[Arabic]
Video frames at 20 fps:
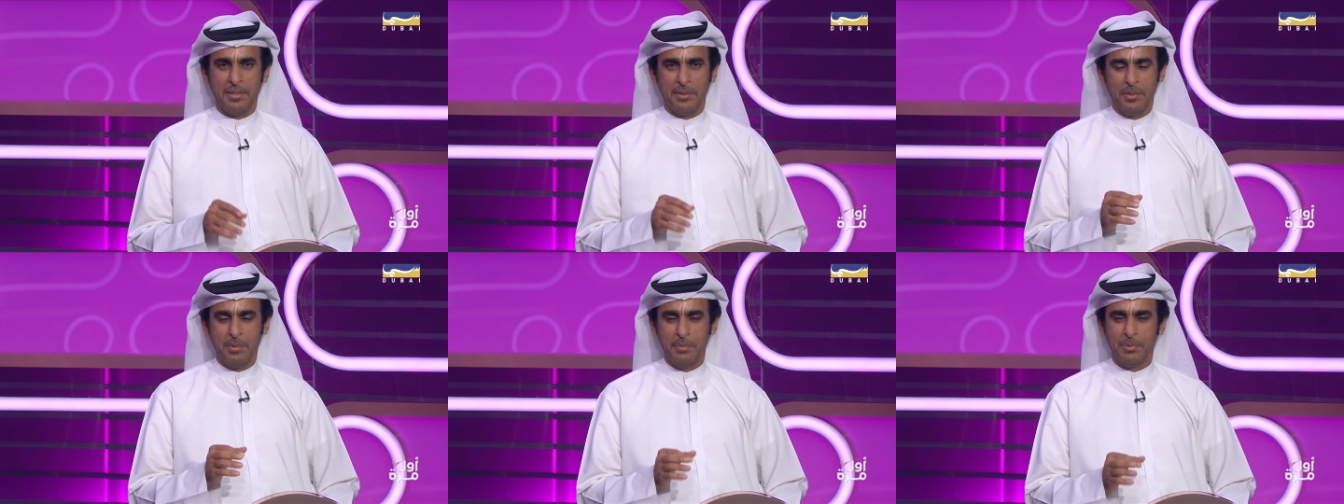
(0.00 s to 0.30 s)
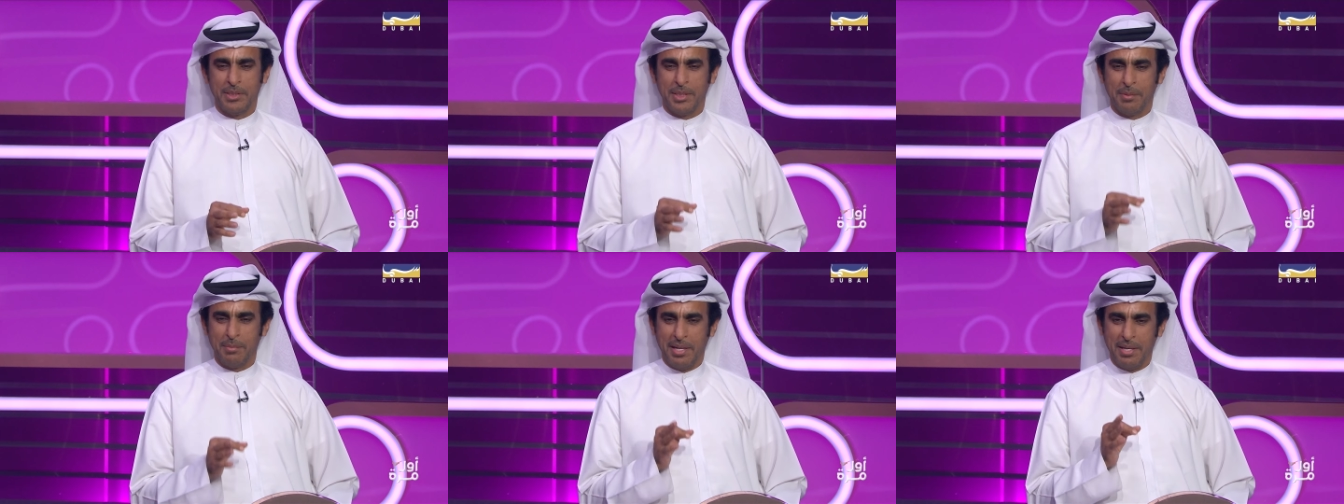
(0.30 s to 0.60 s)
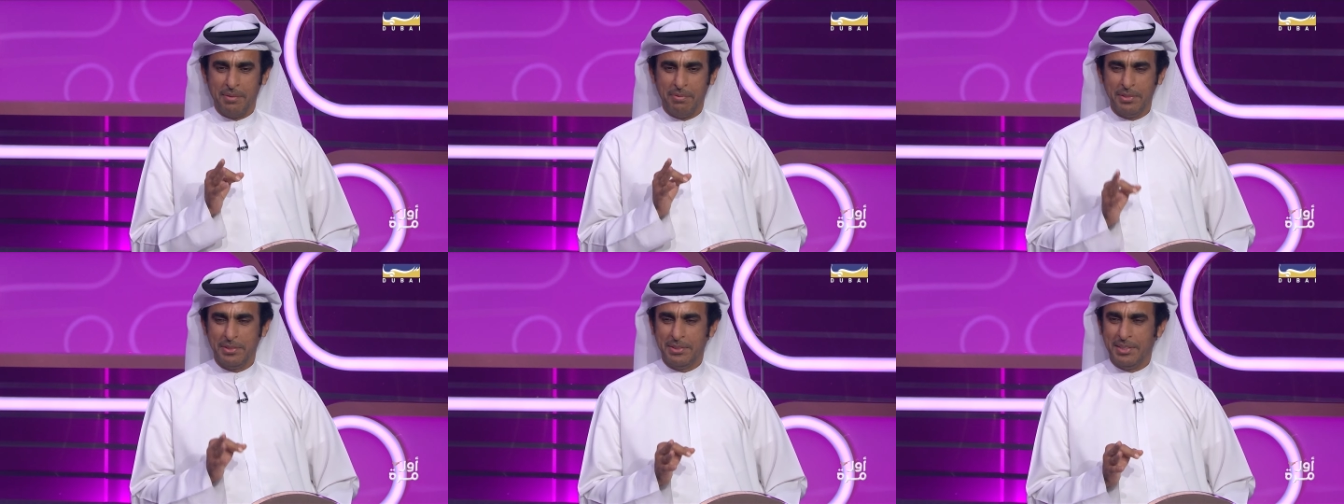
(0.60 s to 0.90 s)
اليوم ما
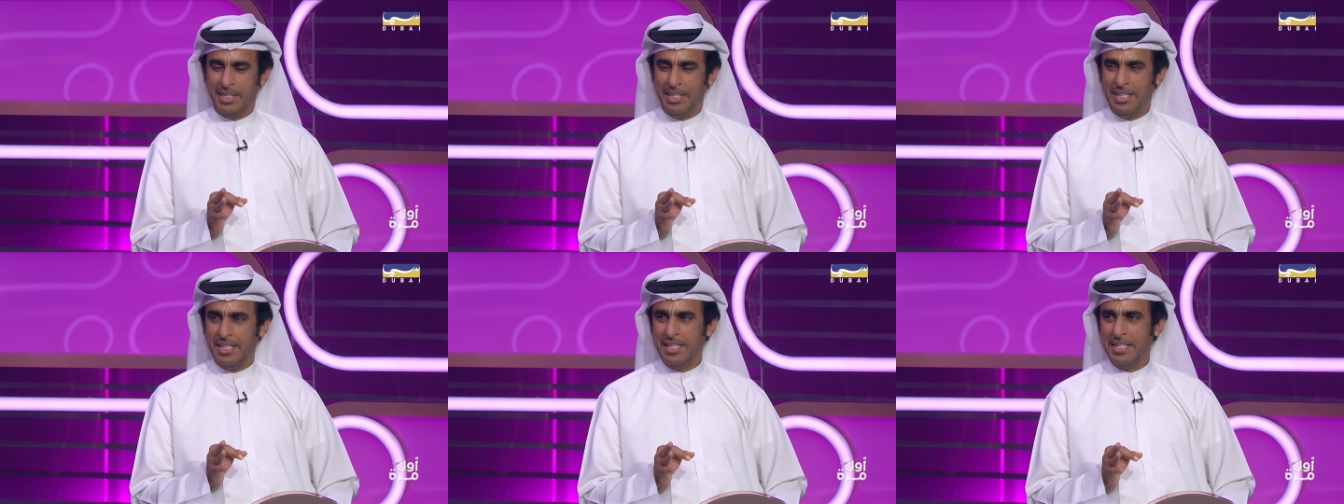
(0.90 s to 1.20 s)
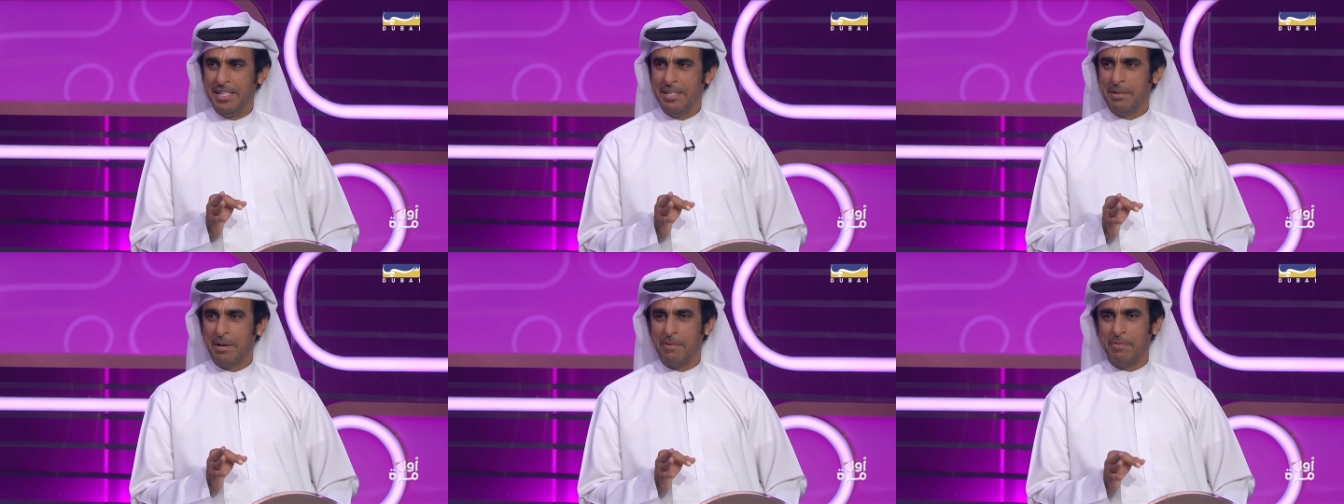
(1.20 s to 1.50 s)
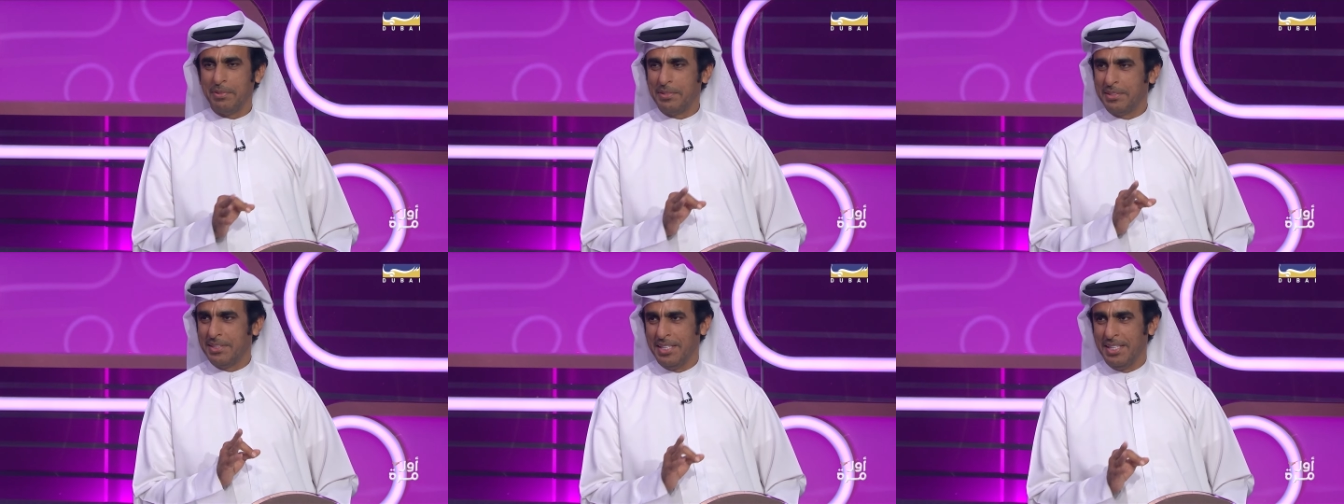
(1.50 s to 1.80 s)
يفتش علي
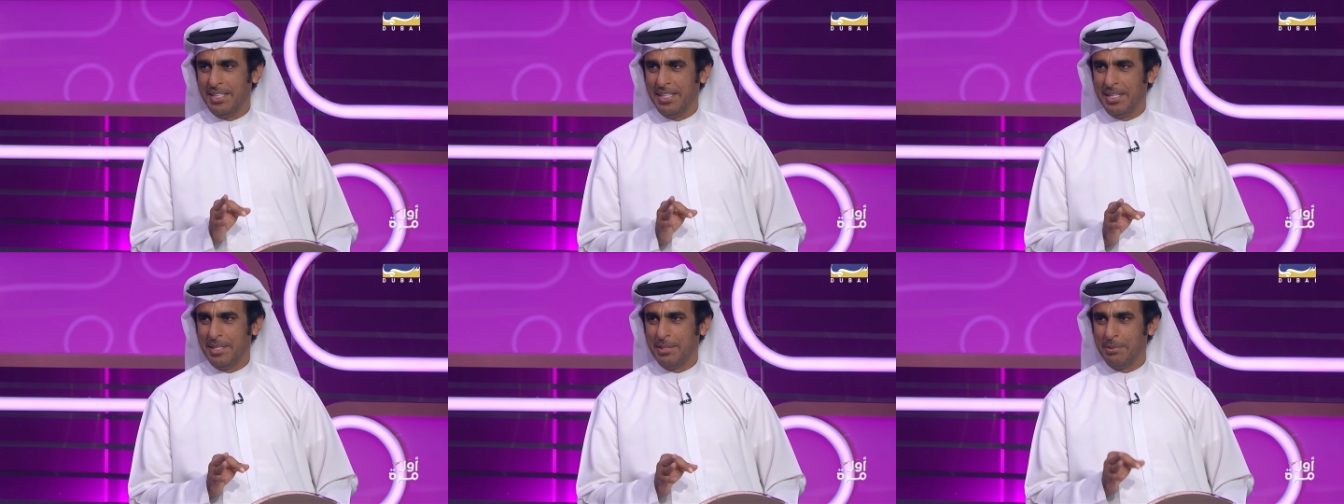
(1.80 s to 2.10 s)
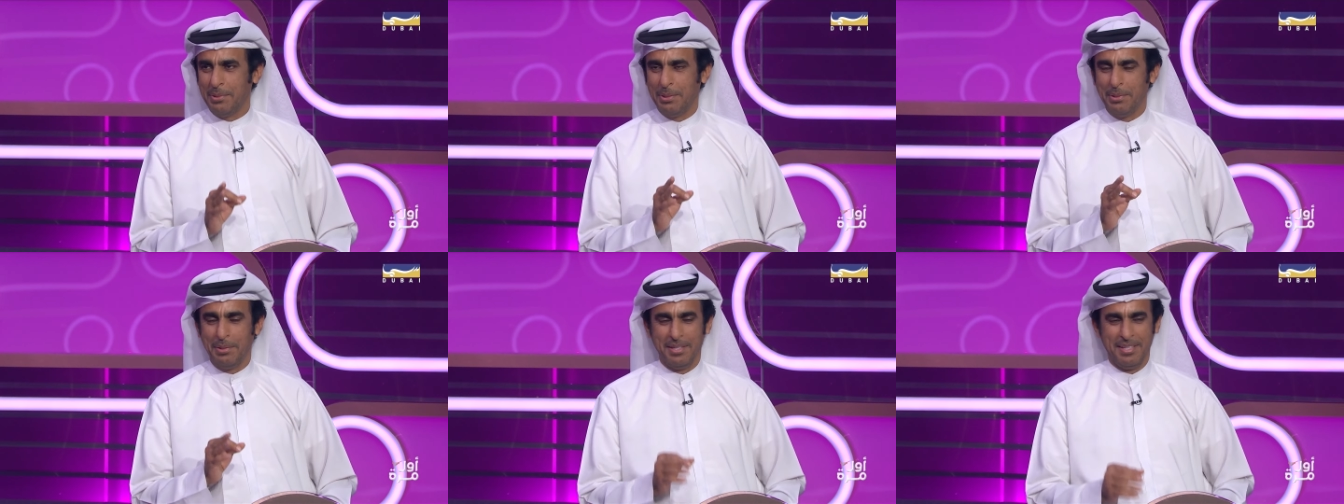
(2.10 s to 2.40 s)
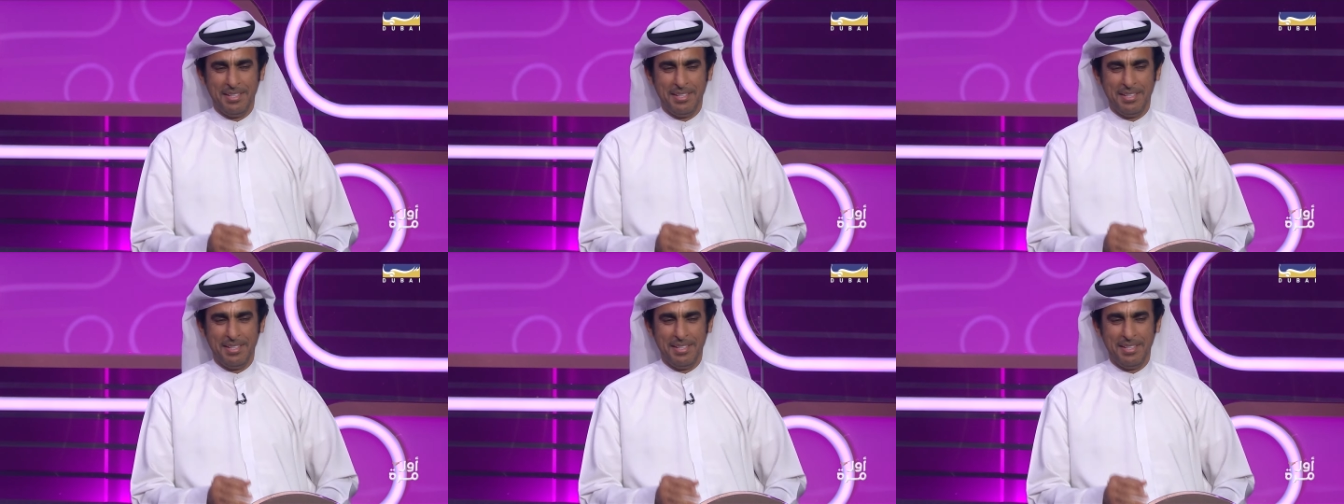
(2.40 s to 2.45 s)
وافتش علي و...